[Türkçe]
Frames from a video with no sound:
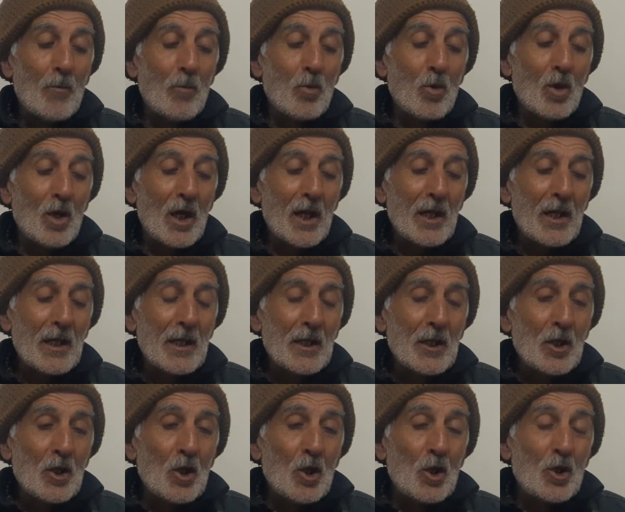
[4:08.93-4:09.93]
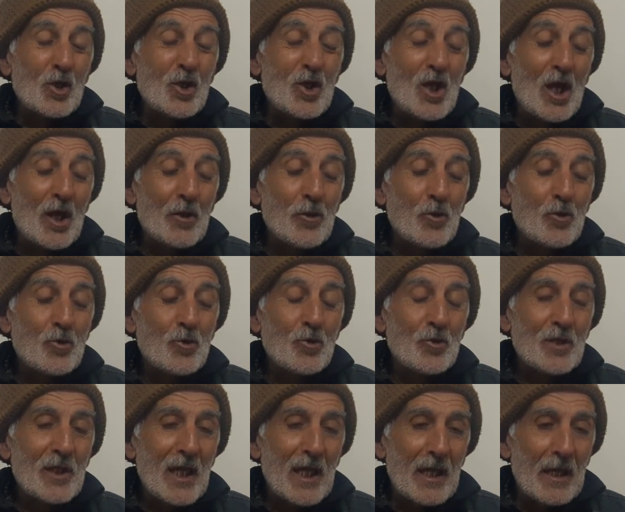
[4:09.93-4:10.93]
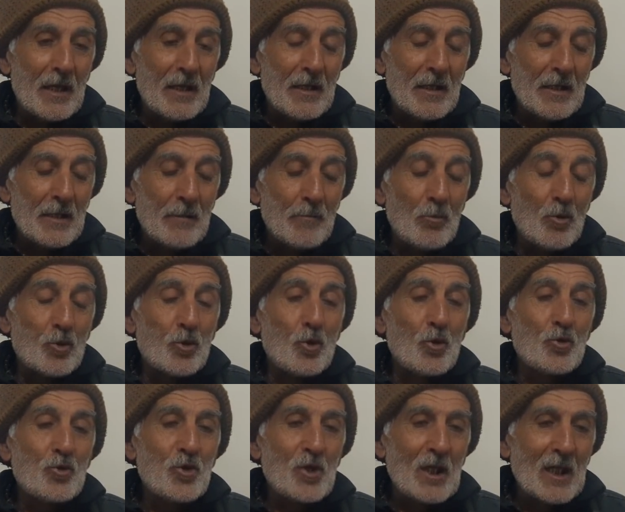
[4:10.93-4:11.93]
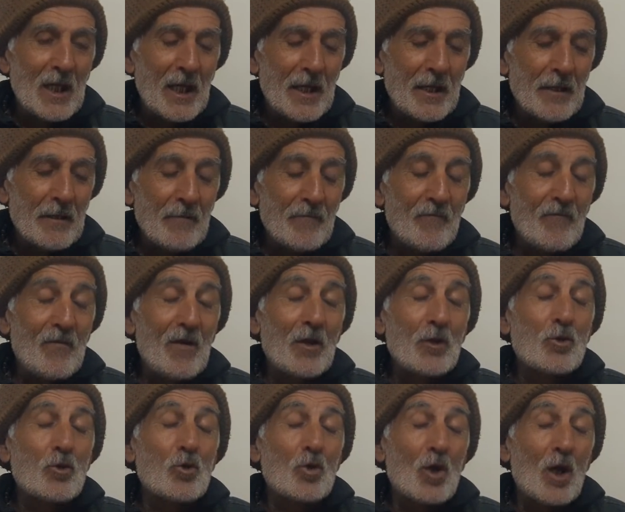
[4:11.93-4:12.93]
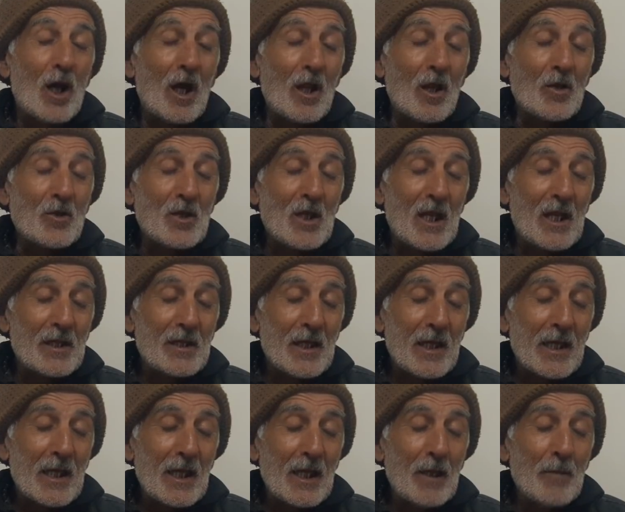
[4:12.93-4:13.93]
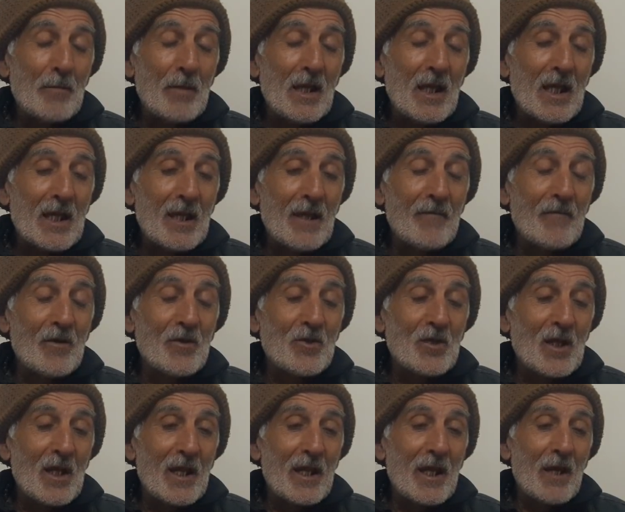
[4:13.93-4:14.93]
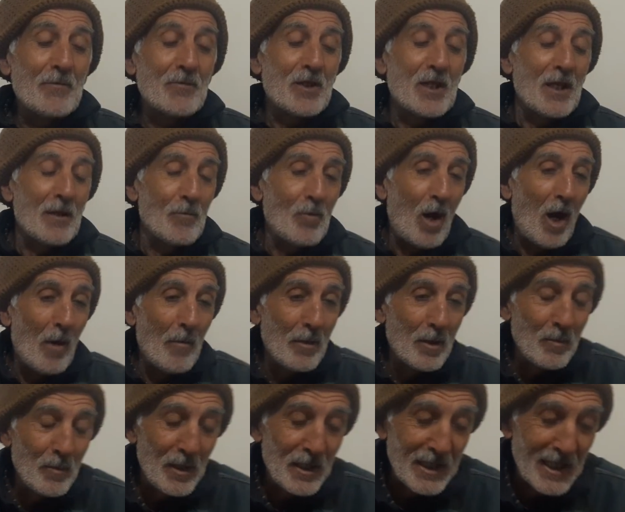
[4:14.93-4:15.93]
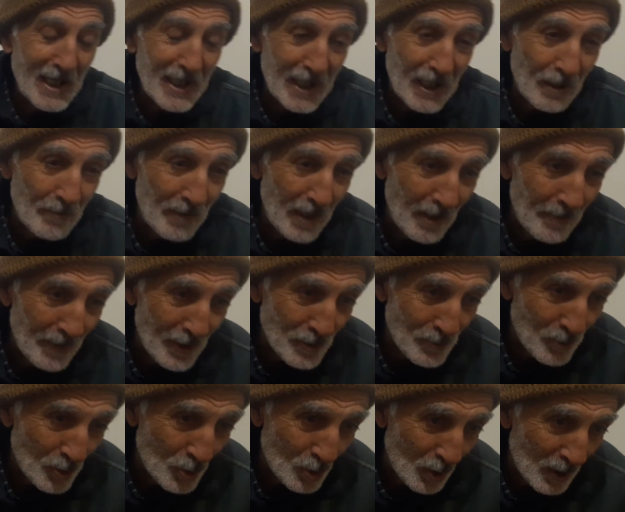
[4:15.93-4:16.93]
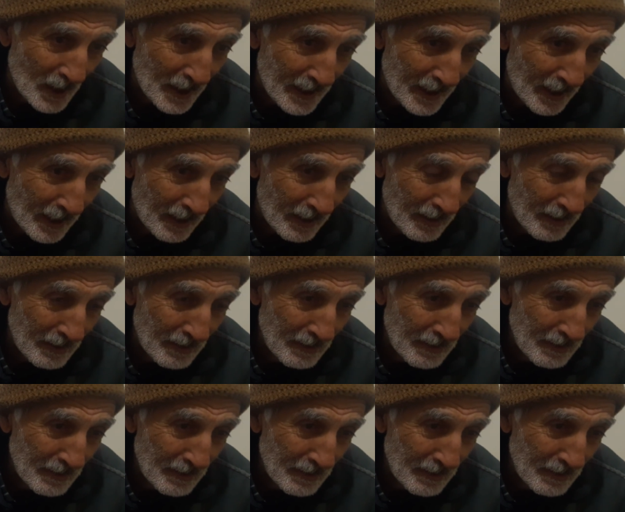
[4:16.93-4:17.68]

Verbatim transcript: Bunlar her yüzünde bütün cinler ve galaksilerde gelen melekler ve cinler hepsi de Muhammed Mehdi'ye gelmeye mecburdular ha.